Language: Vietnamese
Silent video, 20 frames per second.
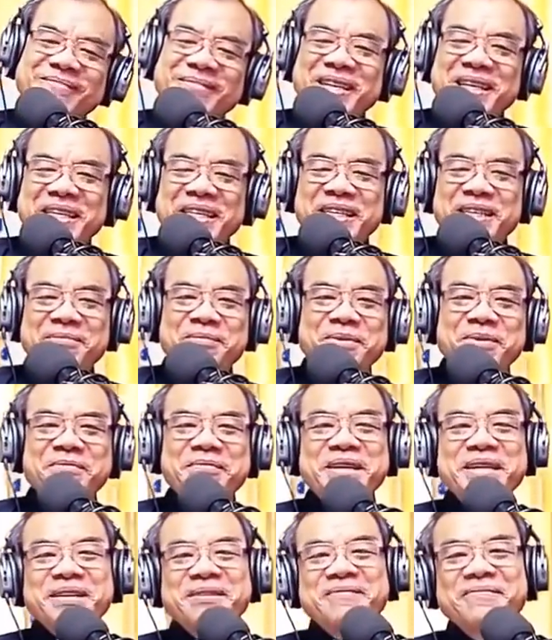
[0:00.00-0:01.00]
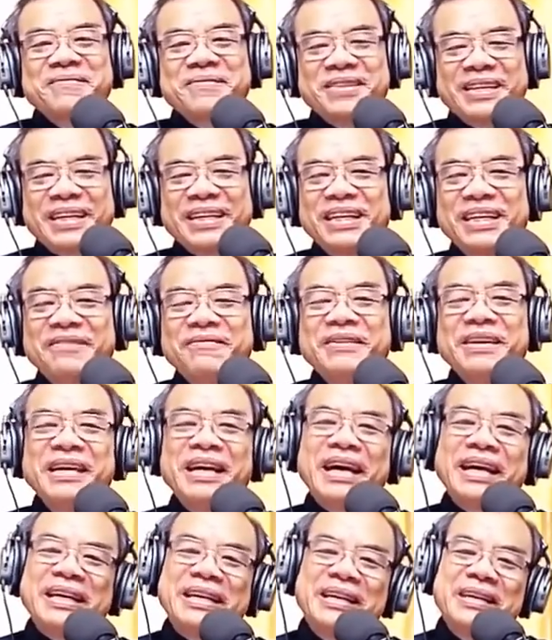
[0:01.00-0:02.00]
anh chị em có biết chạy đến với
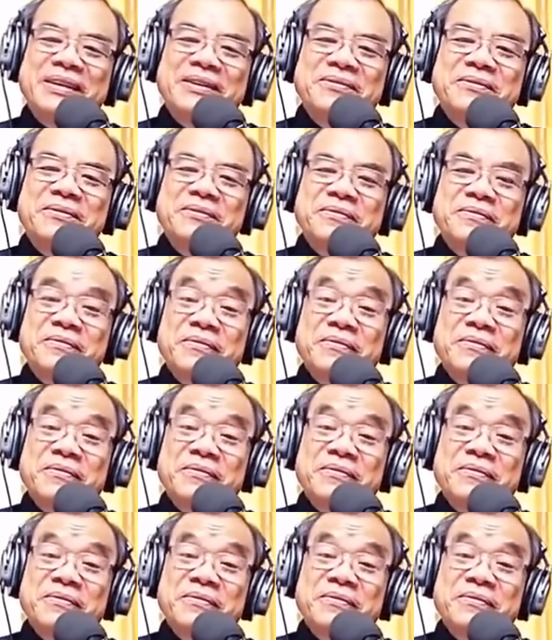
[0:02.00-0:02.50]
ngài hay không